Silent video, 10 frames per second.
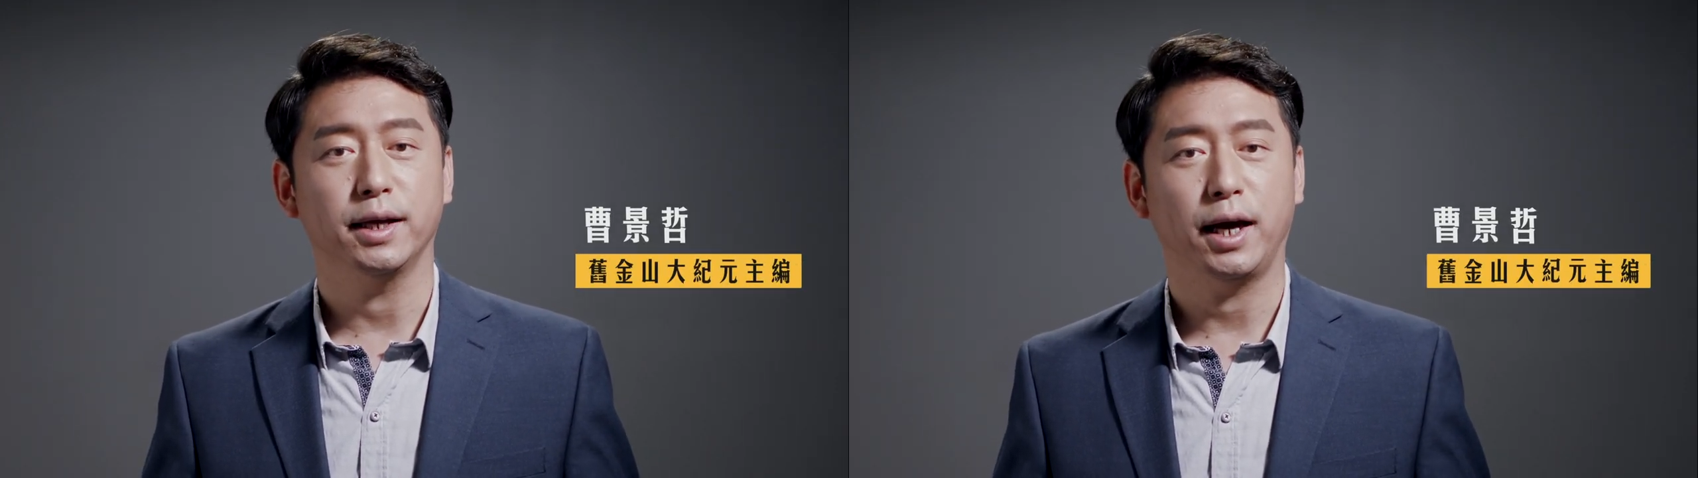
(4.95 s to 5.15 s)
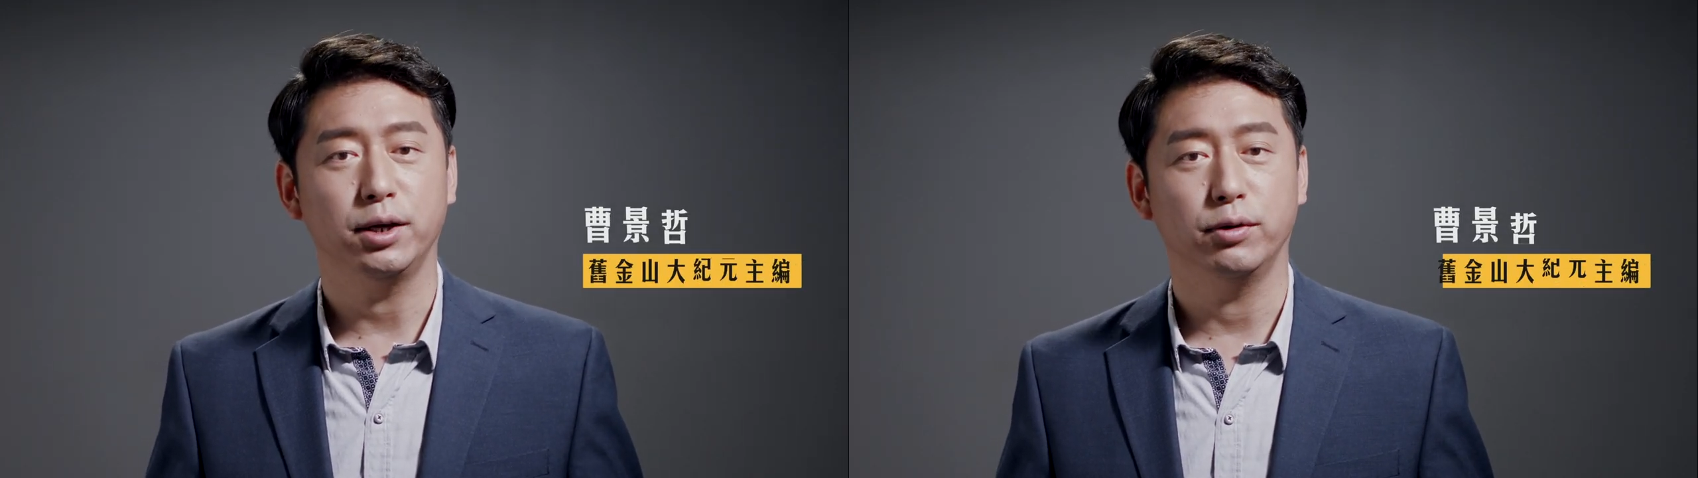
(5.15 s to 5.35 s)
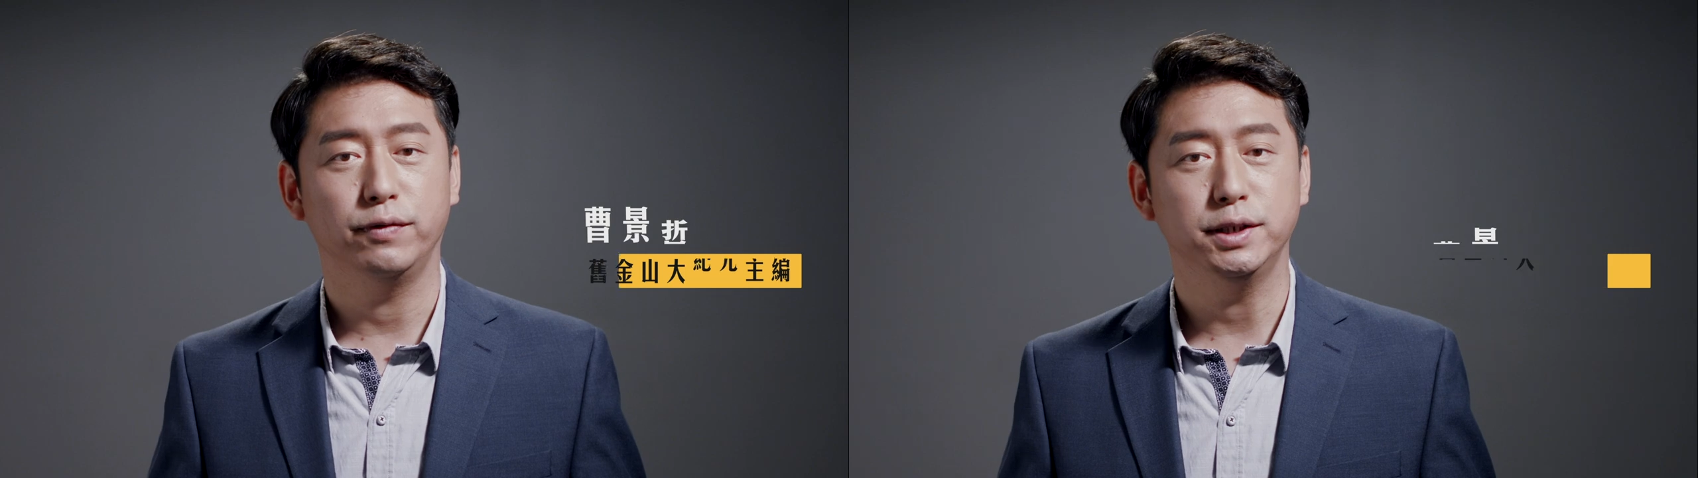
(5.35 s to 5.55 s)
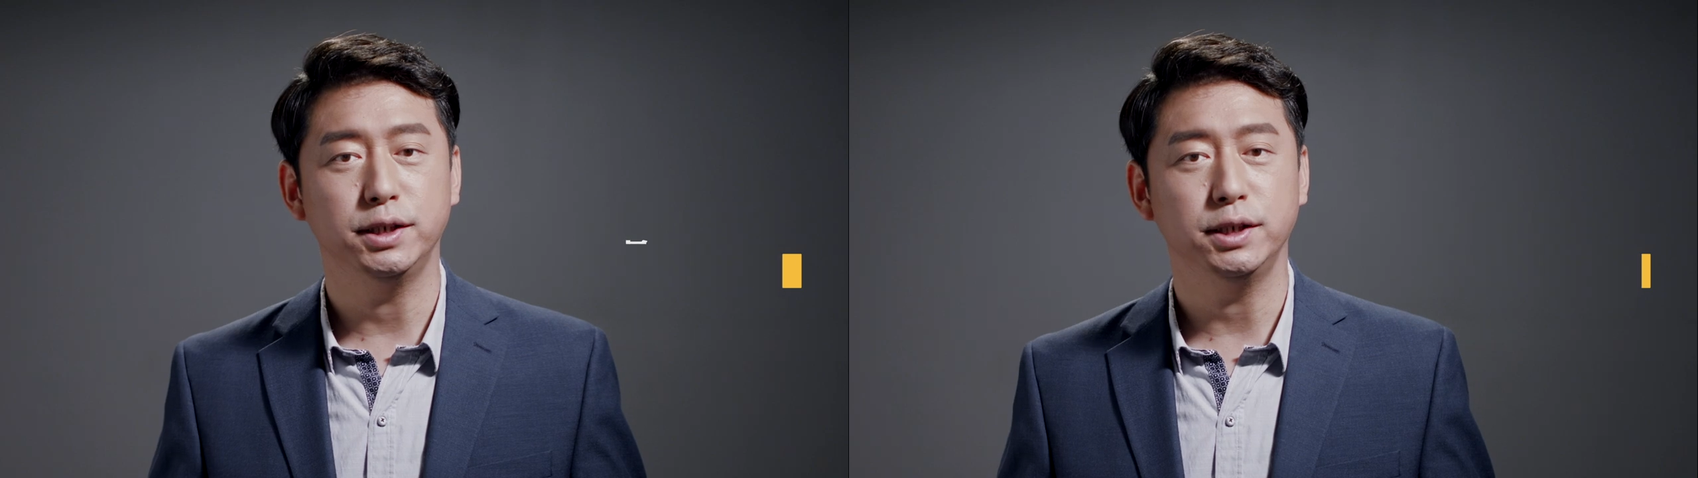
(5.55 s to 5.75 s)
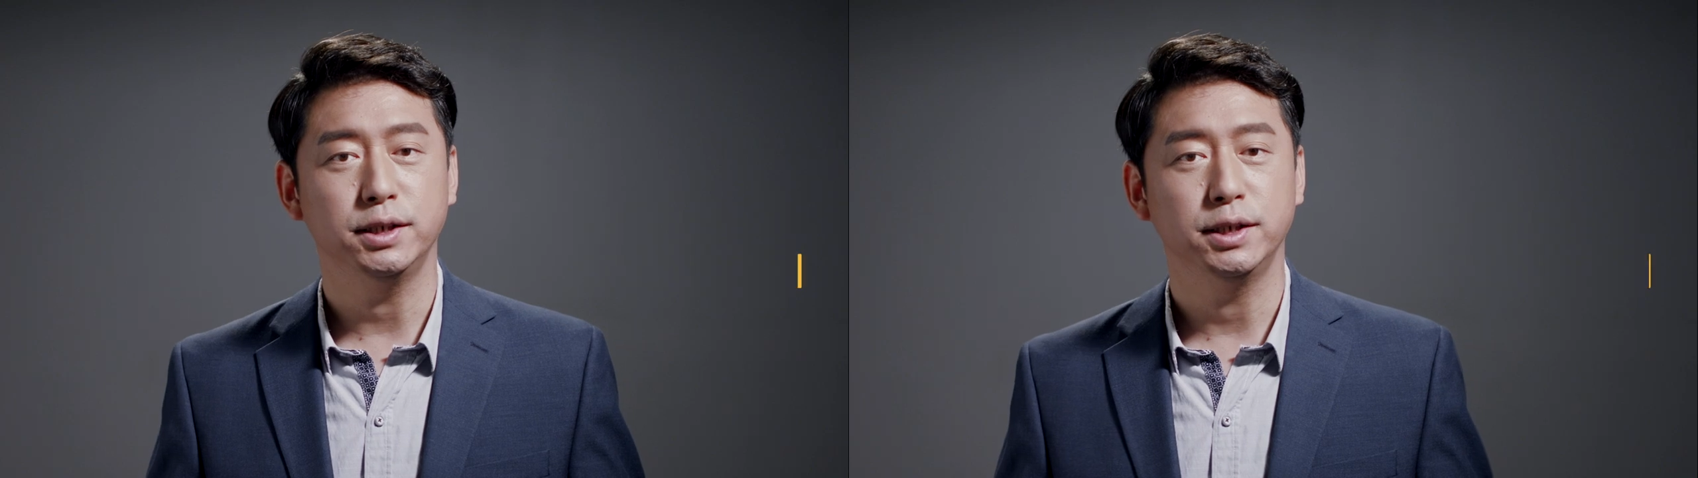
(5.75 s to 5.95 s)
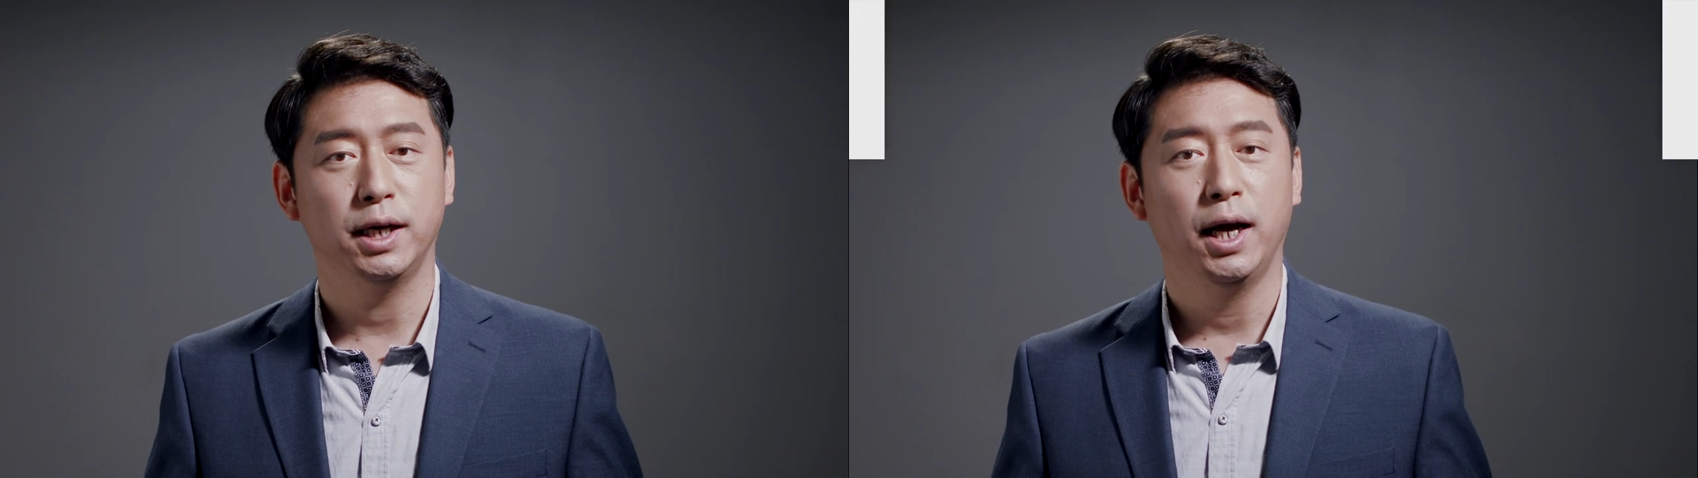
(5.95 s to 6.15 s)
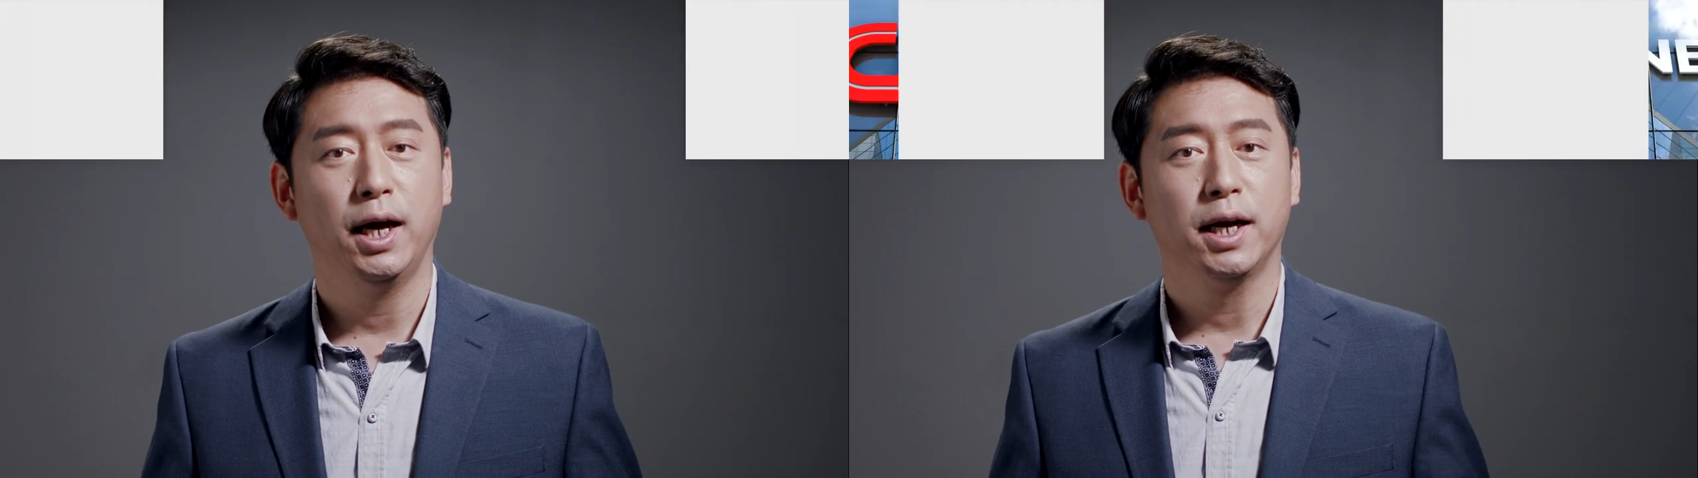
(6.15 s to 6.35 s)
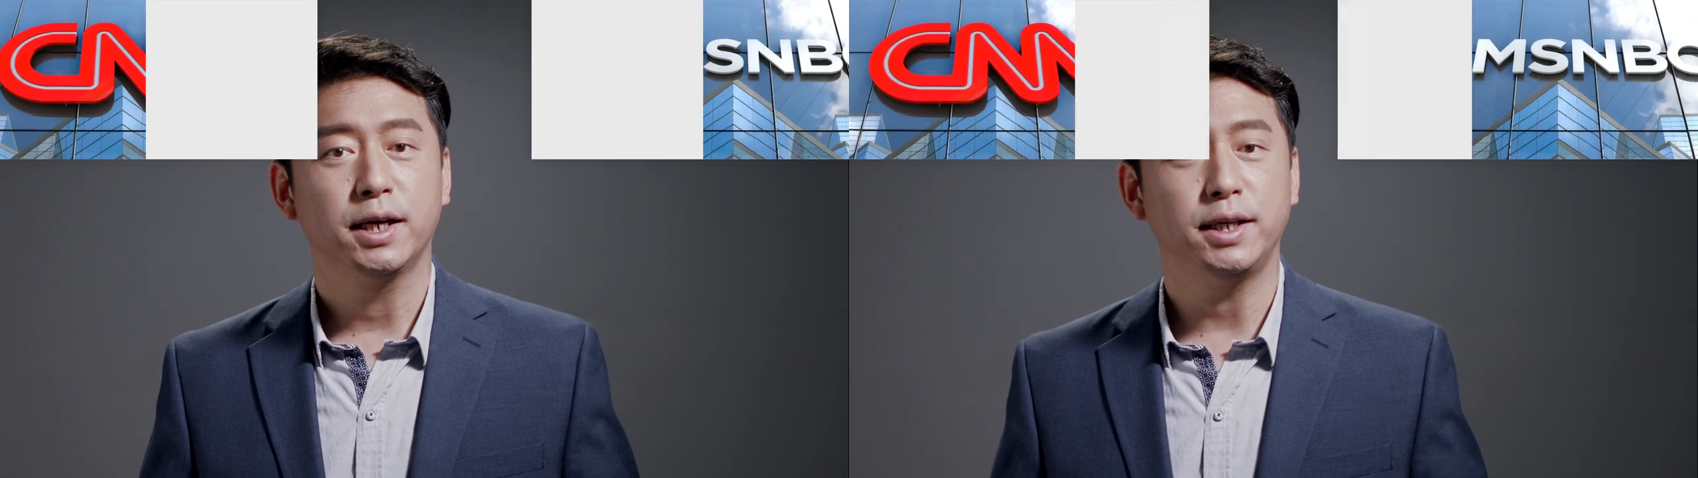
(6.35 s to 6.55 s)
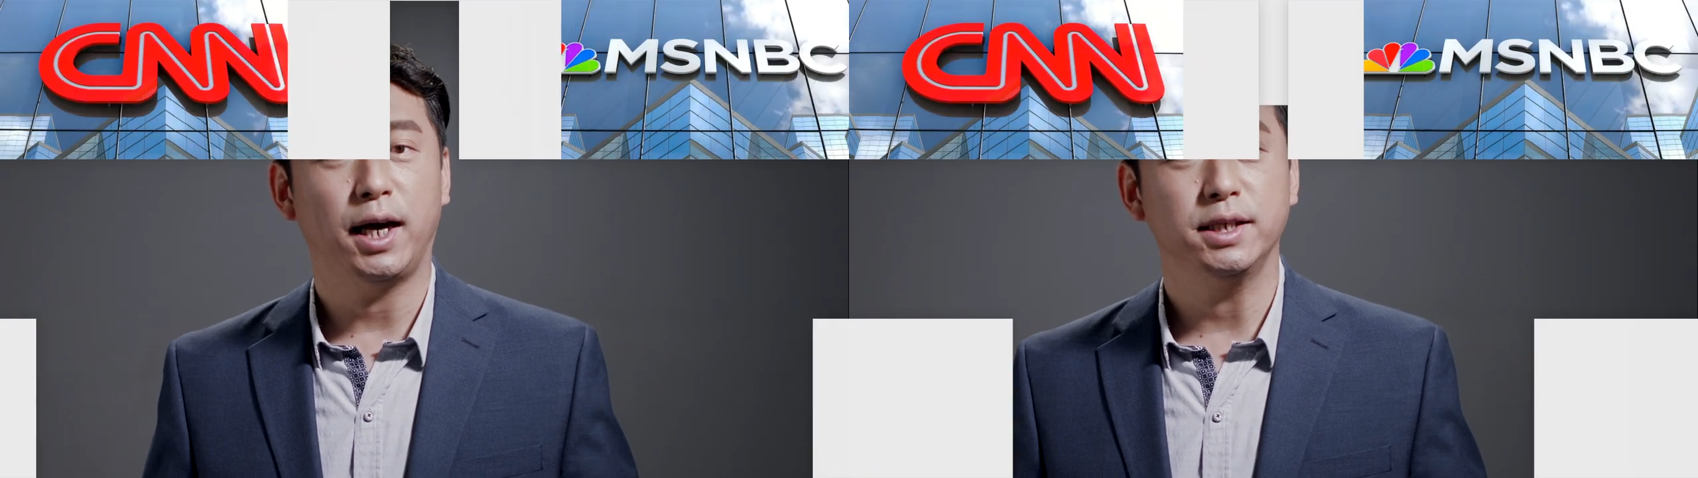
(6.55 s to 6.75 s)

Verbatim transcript: 还有分析。各大